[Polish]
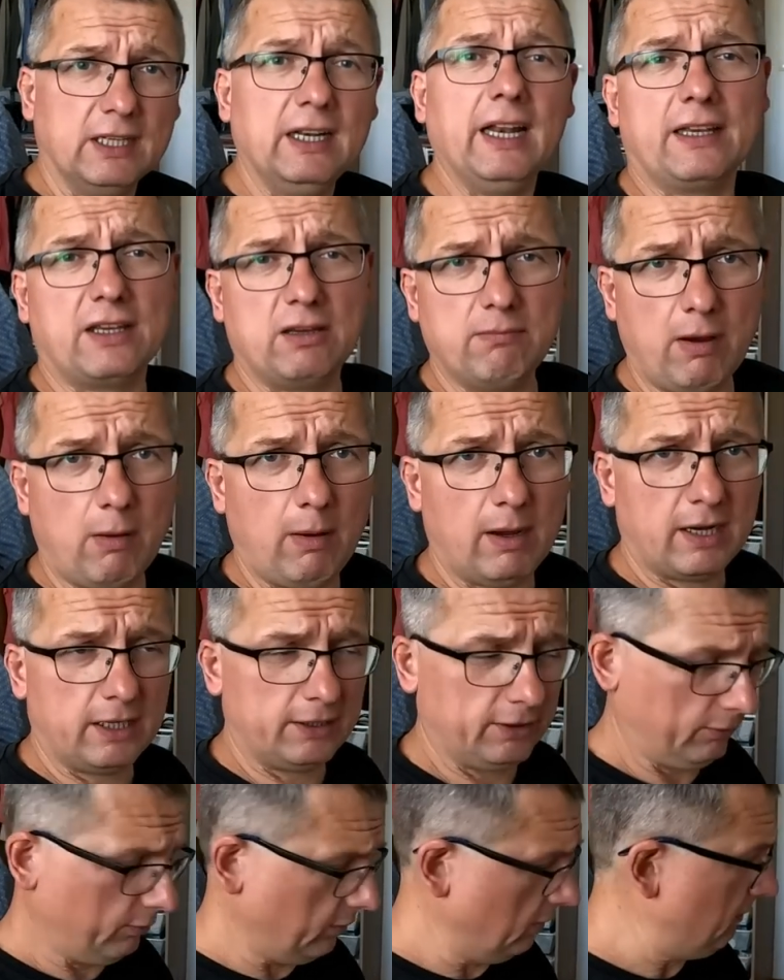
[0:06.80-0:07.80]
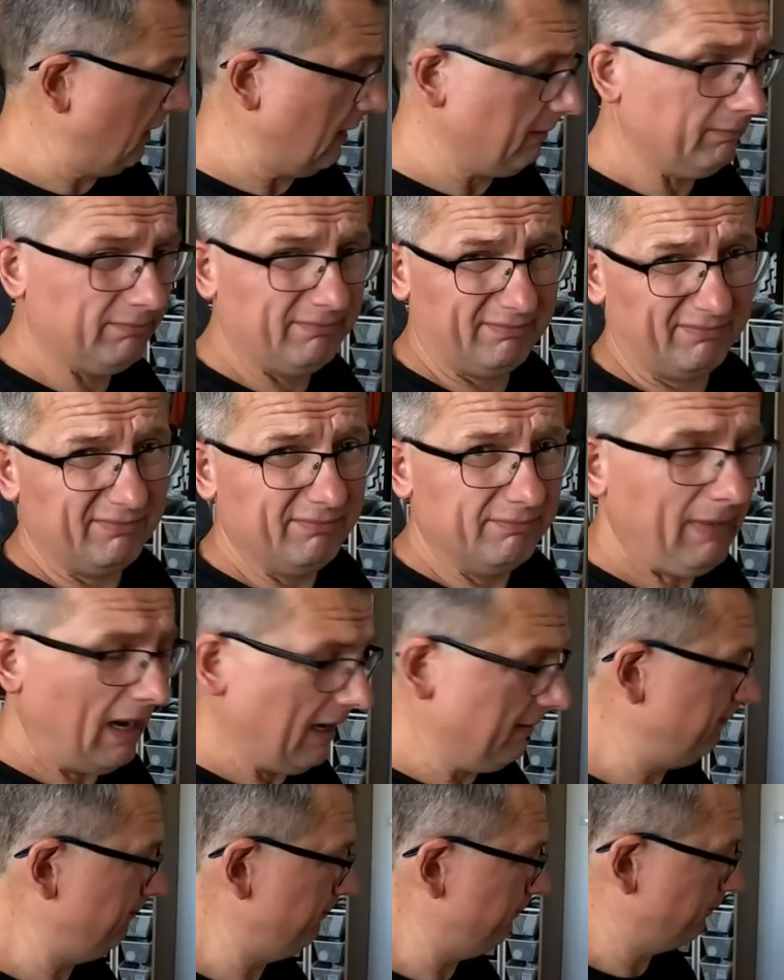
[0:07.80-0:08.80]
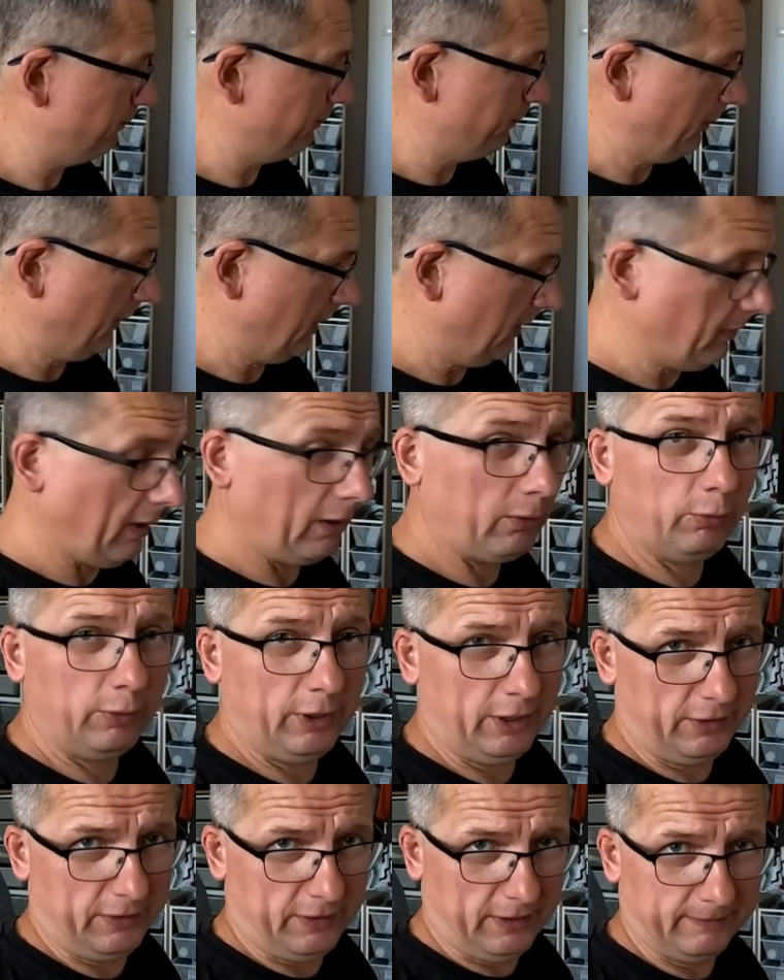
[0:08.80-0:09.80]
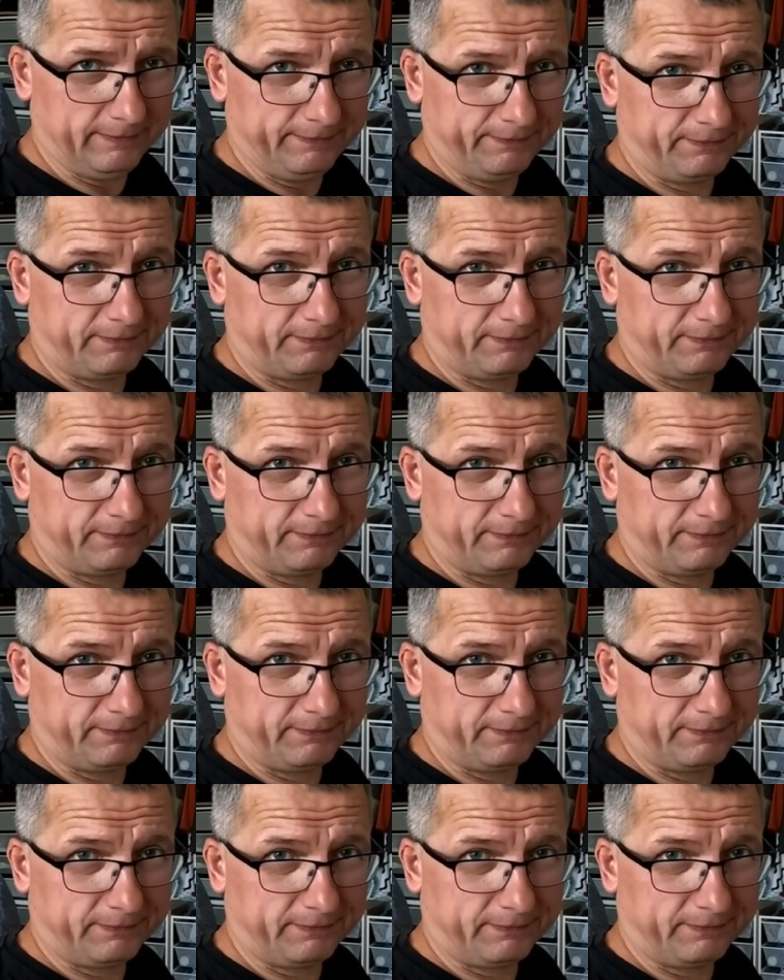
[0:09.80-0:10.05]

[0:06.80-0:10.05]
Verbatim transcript: lekki bałagan, który mam. Mam. Pakuję się.